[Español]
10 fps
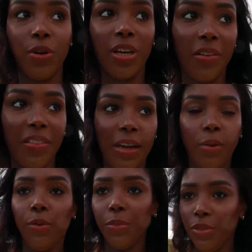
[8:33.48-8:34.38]
Porque de verdad
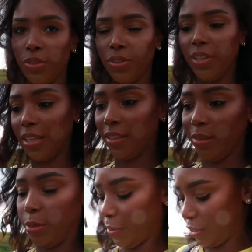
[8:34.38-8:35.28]
un montón de
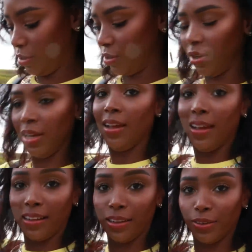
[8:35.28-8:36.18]
gente, mi precioso.
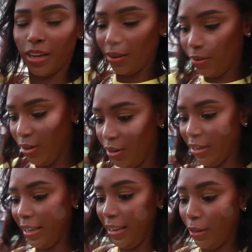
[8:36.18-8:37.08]
Aquí lo traigo,
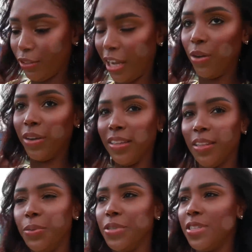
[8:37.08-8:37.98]
eh, lo traigo en
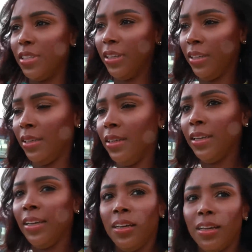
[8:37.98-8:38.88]
esta bolsita.
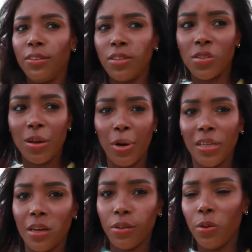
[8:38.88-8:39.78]
Entonces vamos
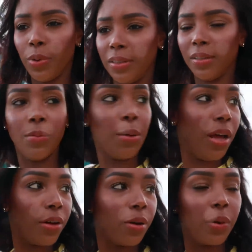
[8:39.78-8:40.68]
a estar una vuelta,
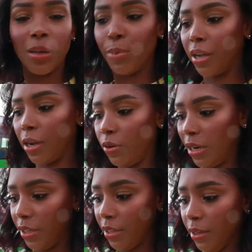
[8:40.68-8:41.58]
vamos a dar una vuelta por acá con
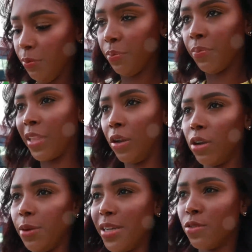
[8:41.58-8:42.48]
la niña, en
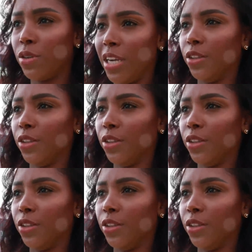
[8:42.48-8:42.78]
lo que pasa un